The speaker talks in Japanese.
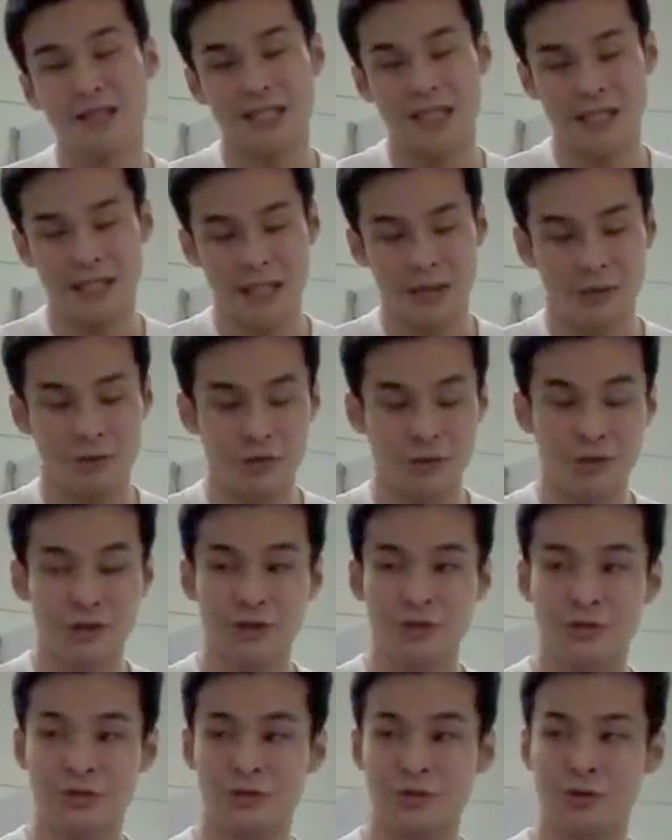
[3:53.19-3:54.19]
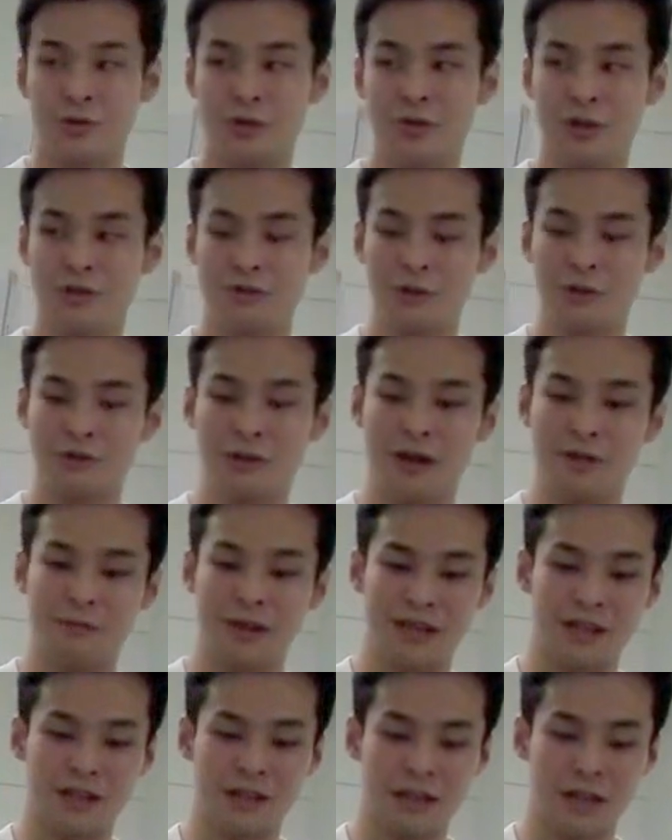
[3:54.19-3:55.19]
全然殺すという意味とは
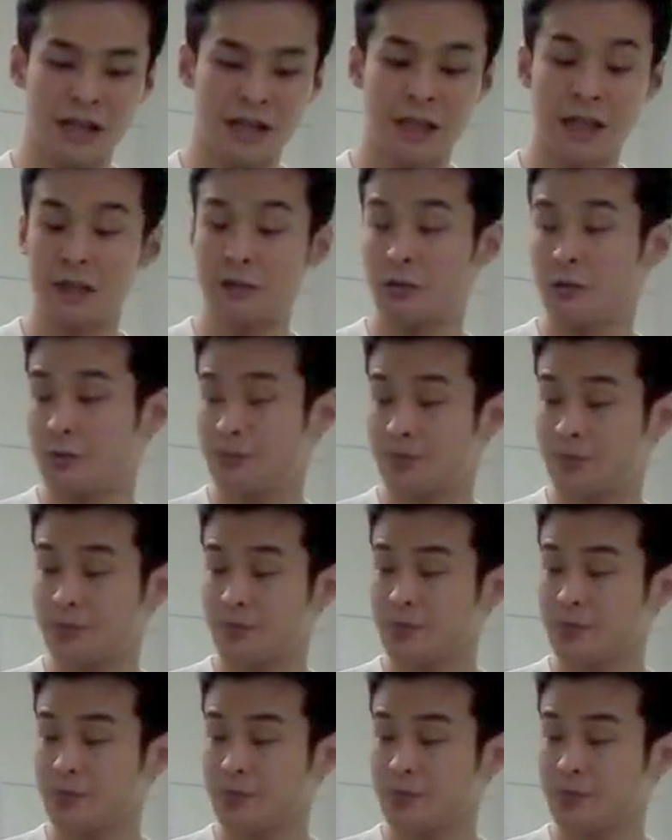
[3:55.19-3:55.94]
全く関係の